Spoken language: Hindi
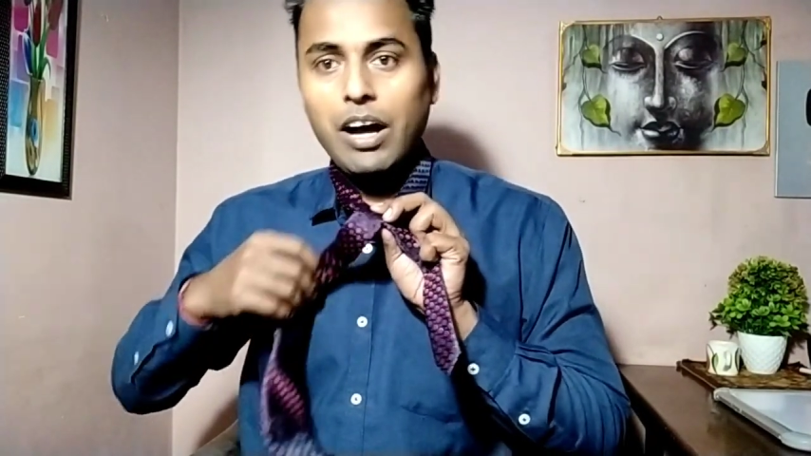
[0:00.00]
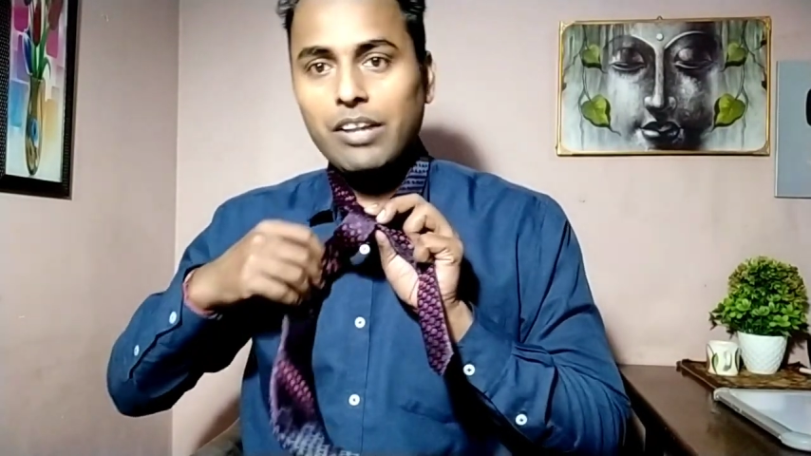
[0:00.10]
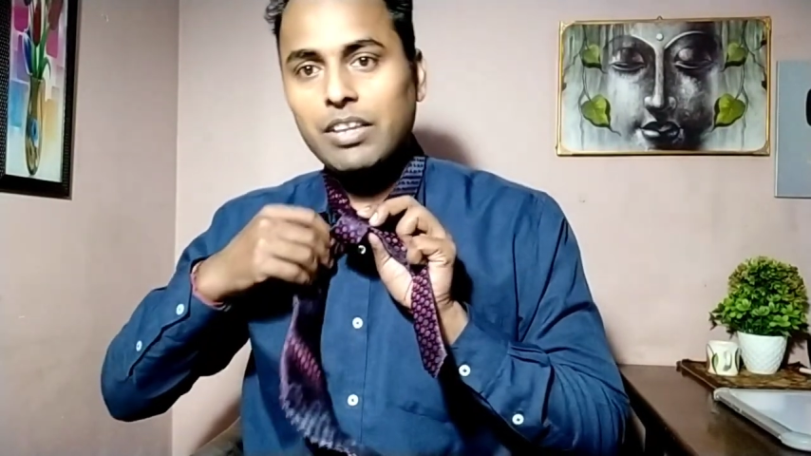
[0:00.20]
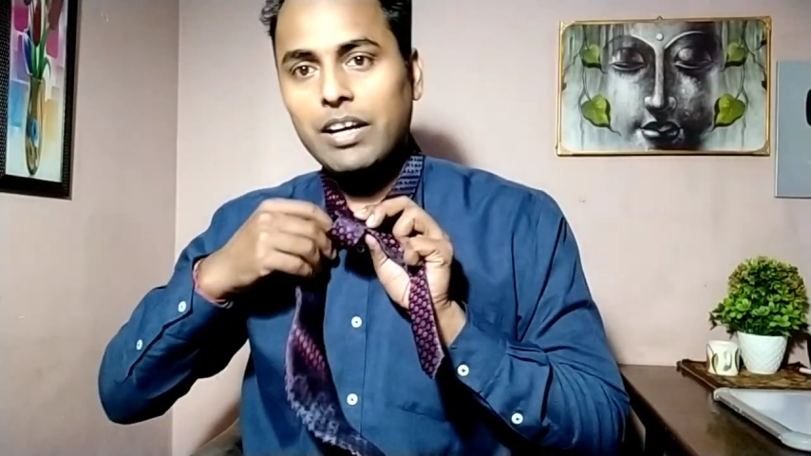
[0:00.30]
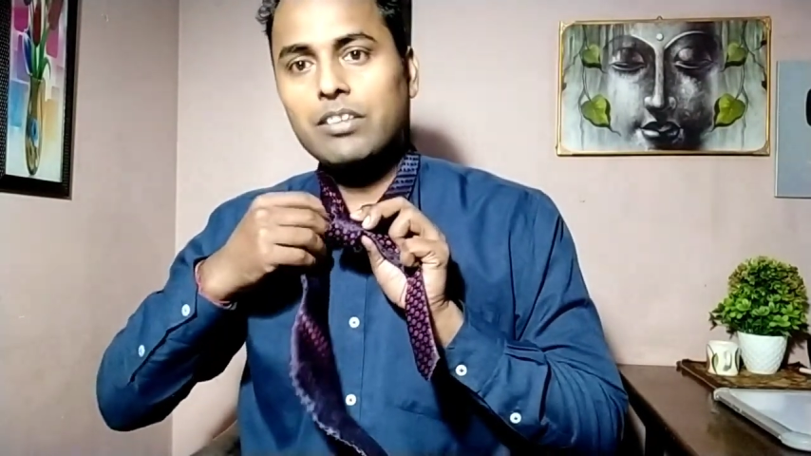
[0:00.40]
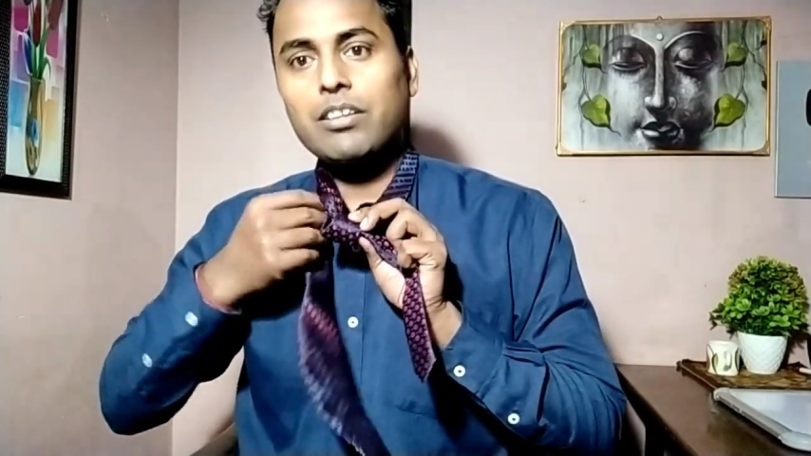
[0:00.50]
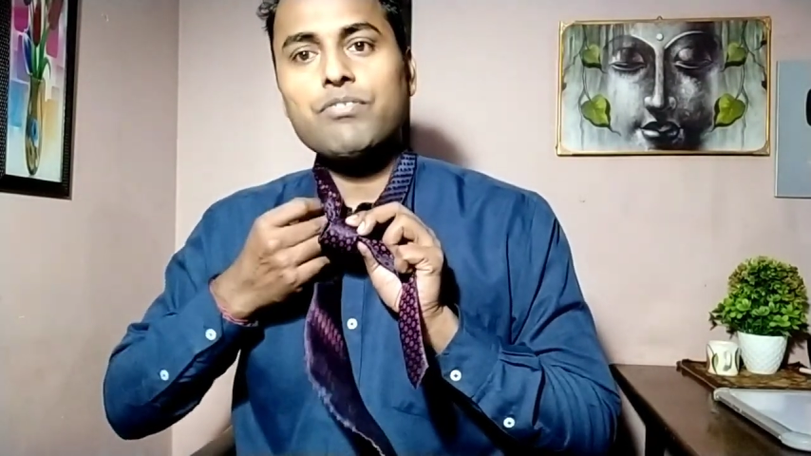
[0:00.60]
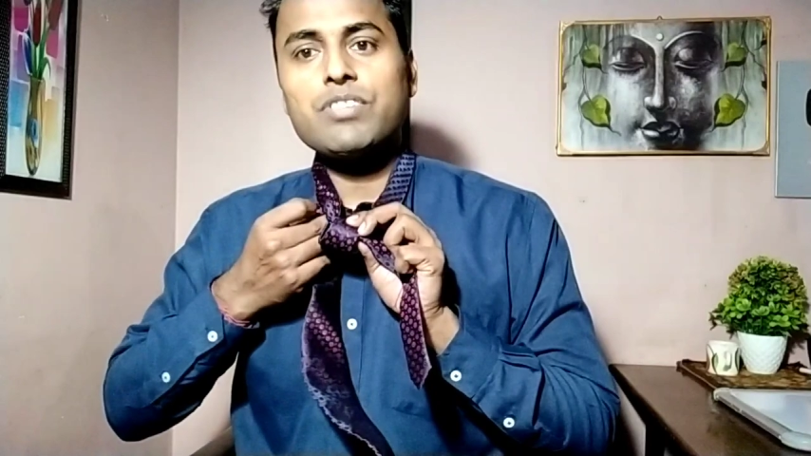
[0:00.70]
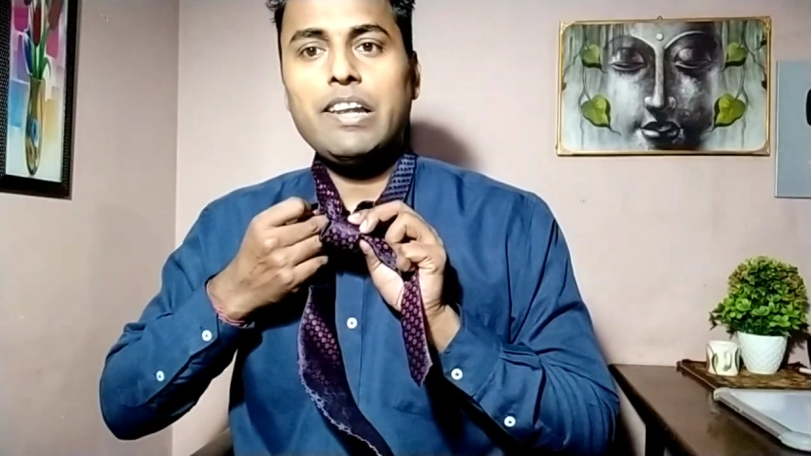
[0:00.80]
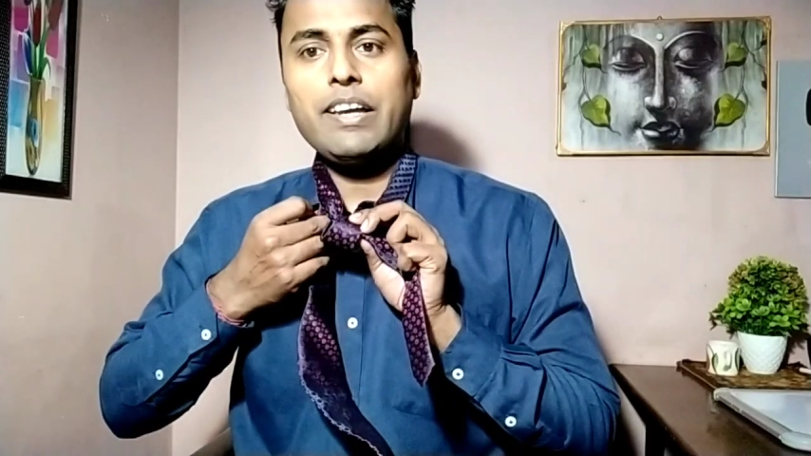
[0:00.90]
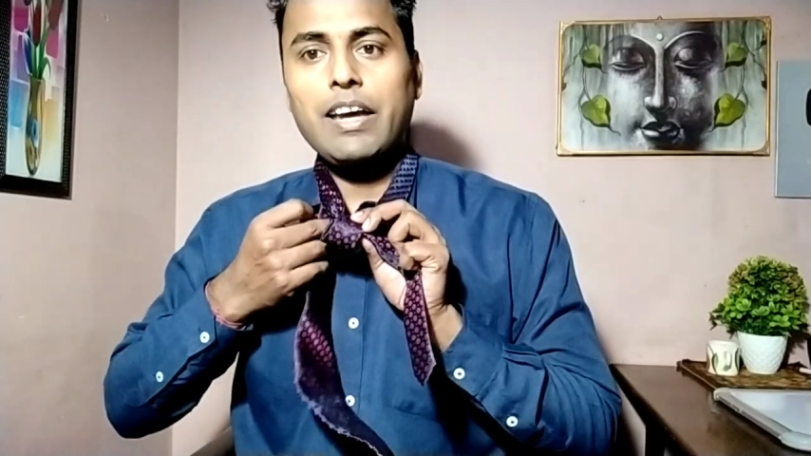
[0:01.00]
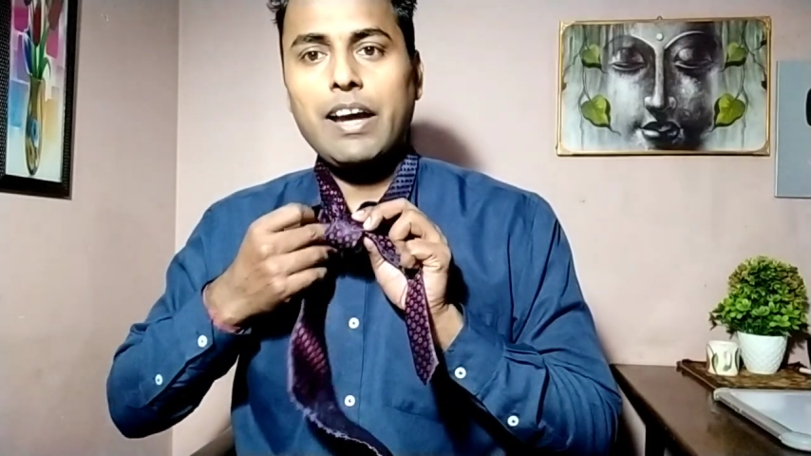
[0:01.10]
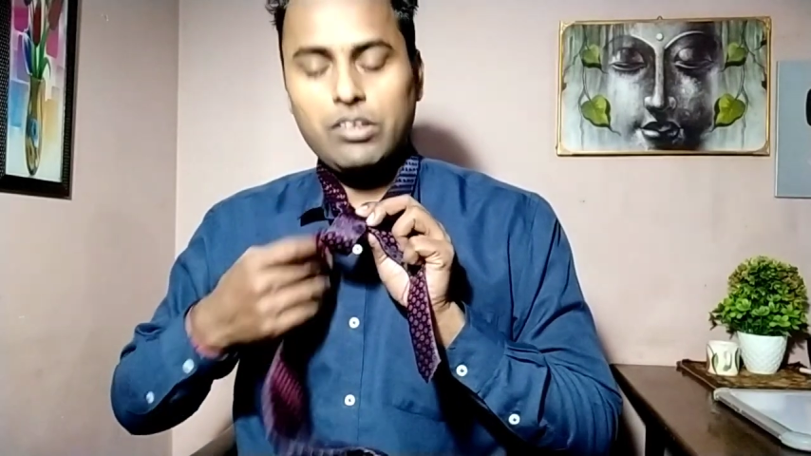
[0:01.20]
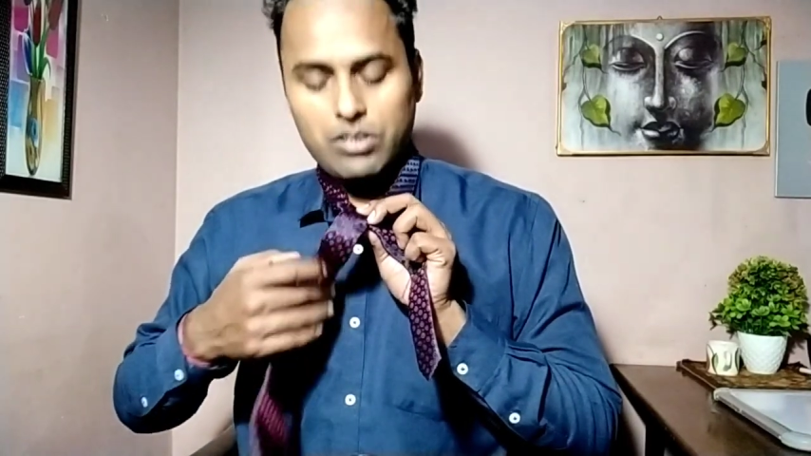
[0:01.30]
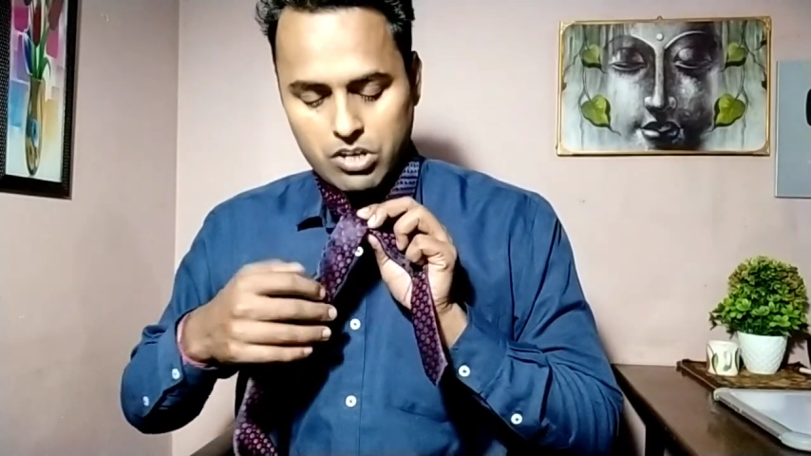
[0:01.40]
अंदर की तरफ से लेके
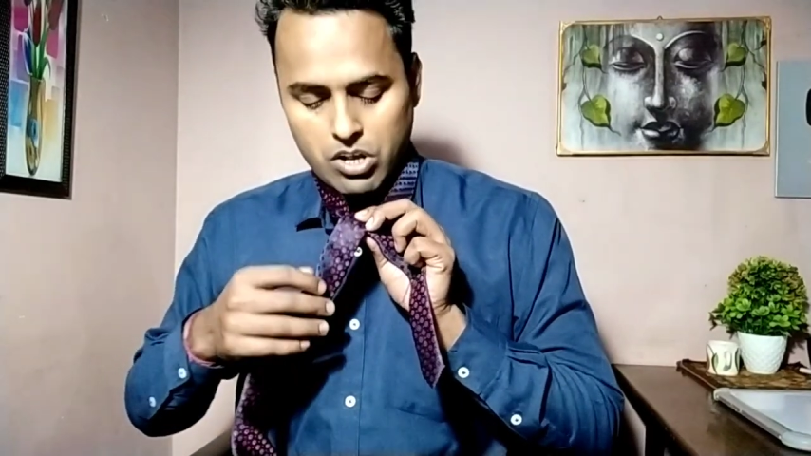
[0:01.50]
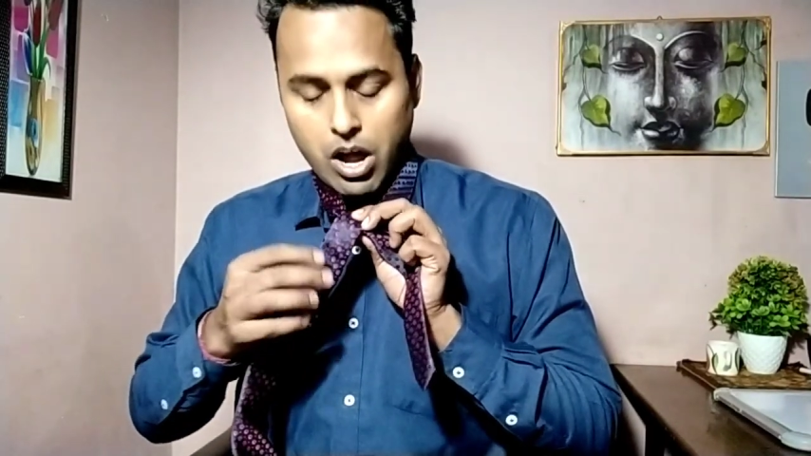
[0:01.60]
आए थे